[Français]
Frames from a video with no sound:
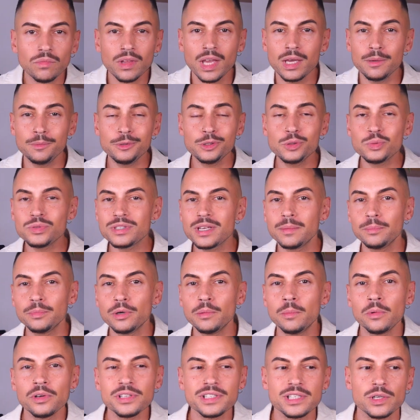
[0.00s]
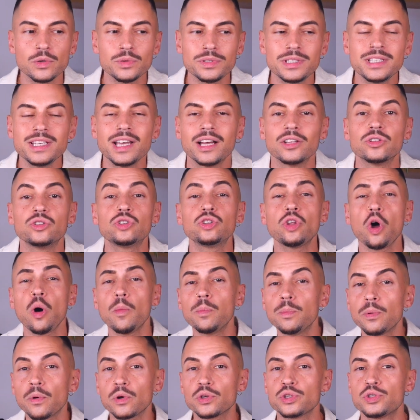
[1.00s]
Et puis tout simplement, c'est aussi un temps
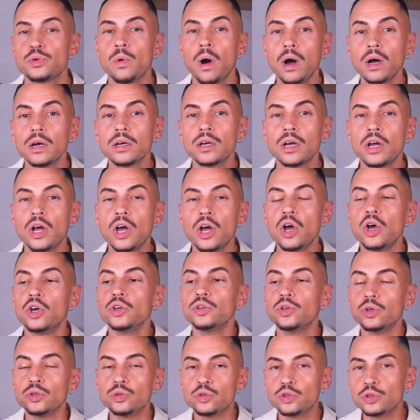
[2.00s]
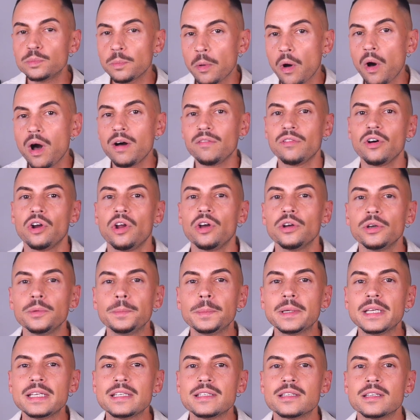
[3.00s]
pour soi que tu te prends avant la
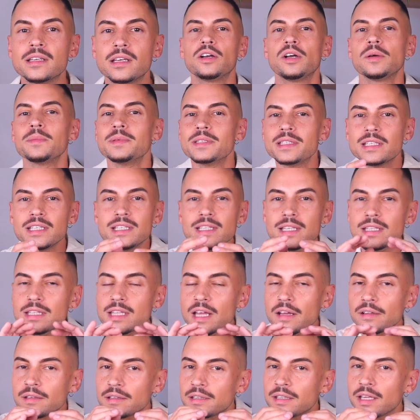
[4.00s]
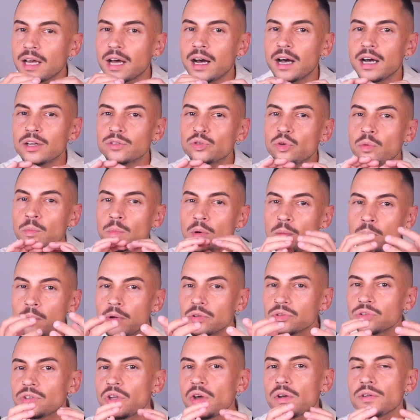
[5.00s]
reprise. Comme si tu as, ton moment
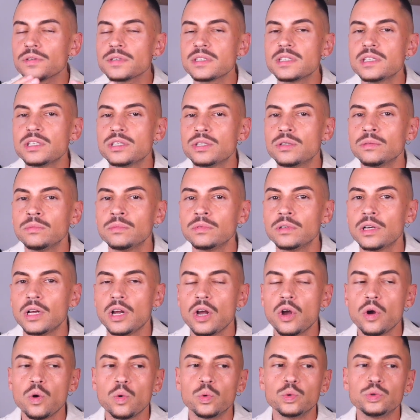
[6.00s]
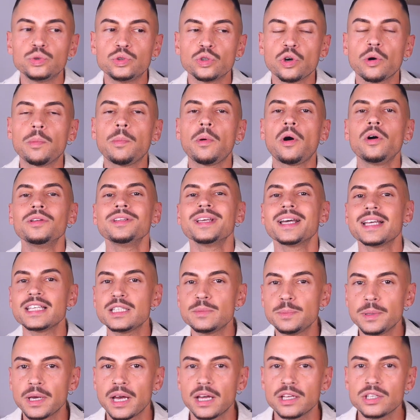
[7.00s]
de transition où tu reprends des
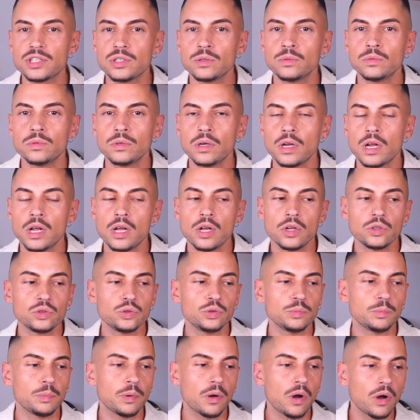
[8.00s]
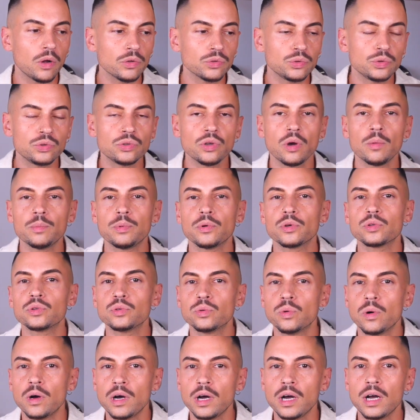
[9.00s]
respirations, tu prends du temps pour
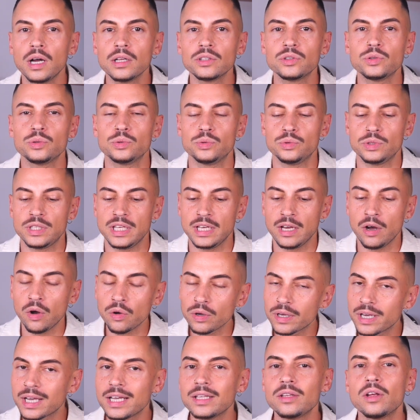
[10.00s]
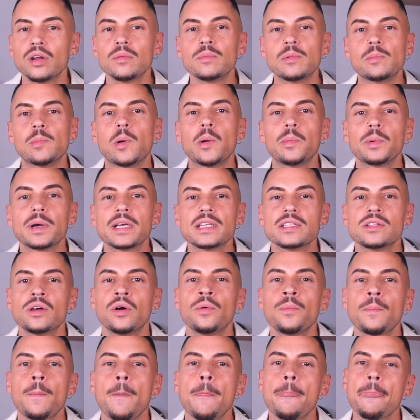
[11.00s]
toi, tu t'es ancré dans le moment
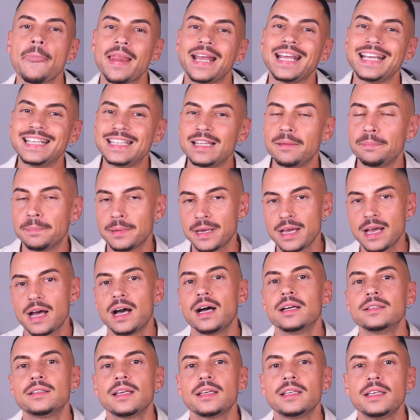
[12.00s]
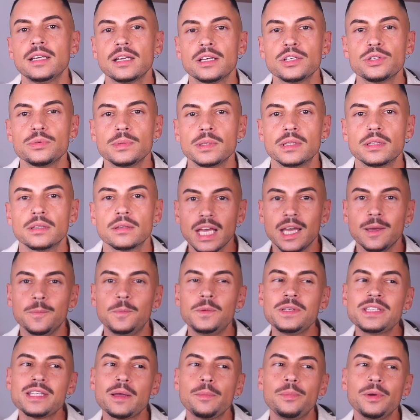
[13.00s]
présent et t'es prêt à attaquer la suite. Et
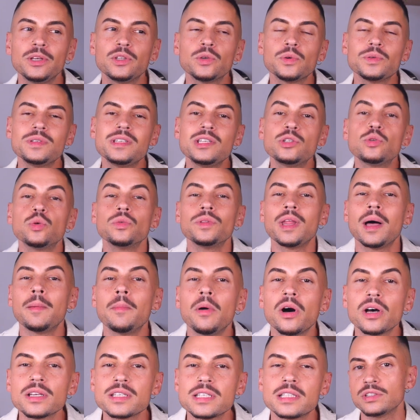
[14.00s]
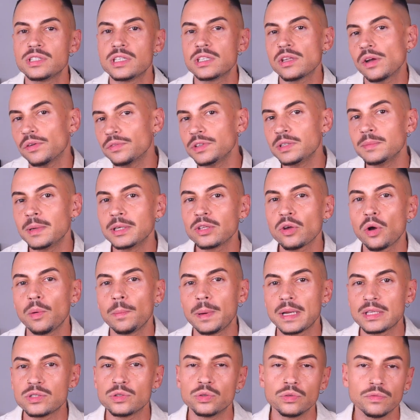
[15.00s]
puis ça peut être aussi ton amorce. Si t'as envie de mettre en
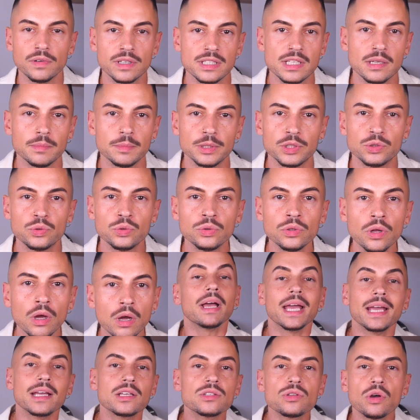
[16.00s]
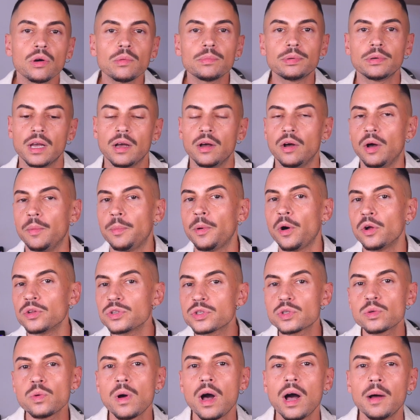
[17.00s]
place de nouvelles habitudes, exemple, prendre
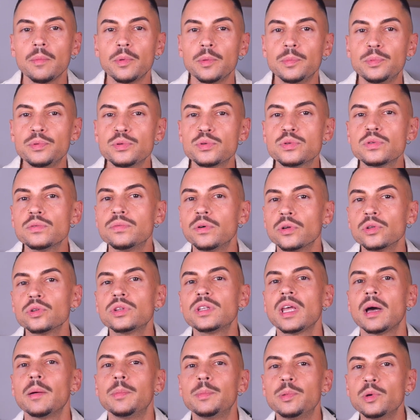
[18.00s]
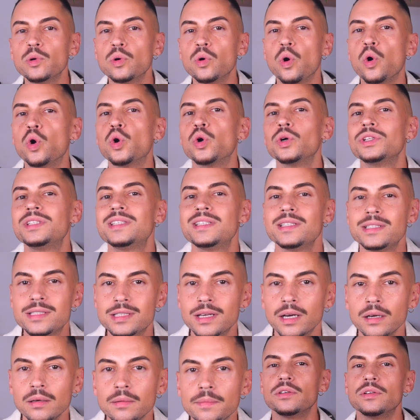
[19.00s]
soin un peu plus souvent de ta peau au
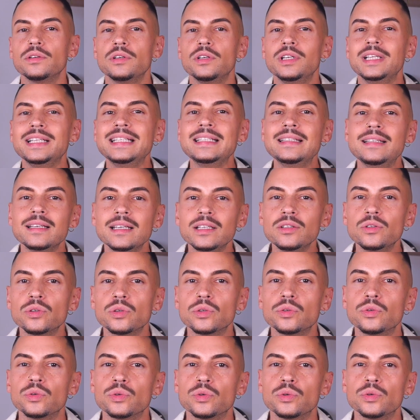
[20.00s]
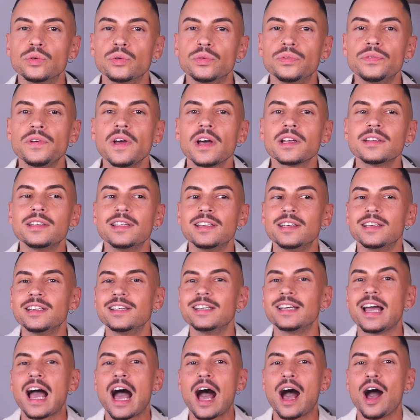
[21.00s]
quotidien, l'idée de, faire
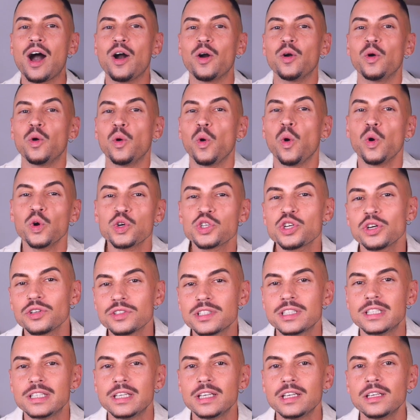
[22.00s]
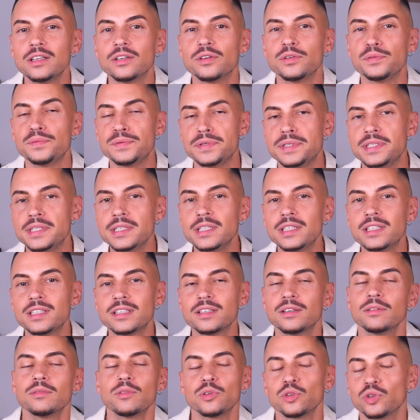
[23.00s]
des, un gros chantier euh,
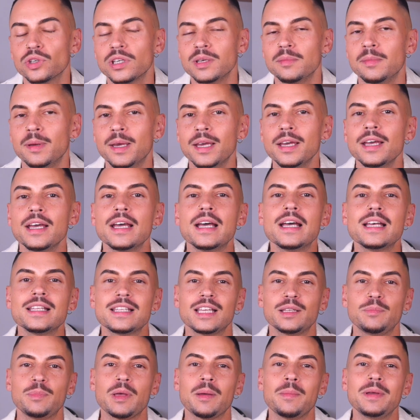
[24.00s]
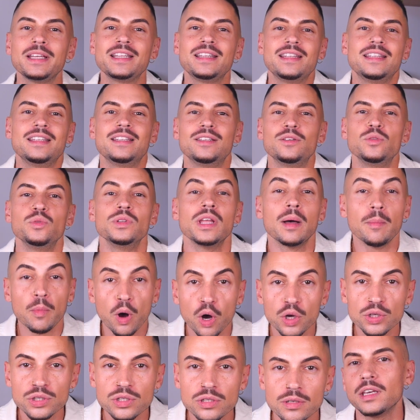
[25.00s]
physique, ça te permet une
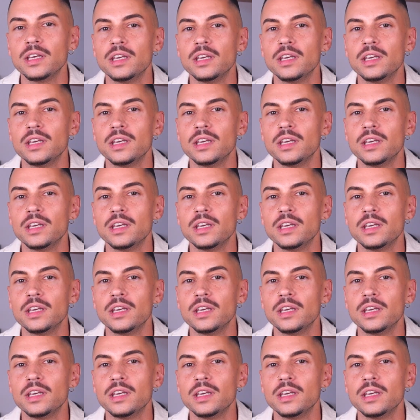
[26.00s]
amorce.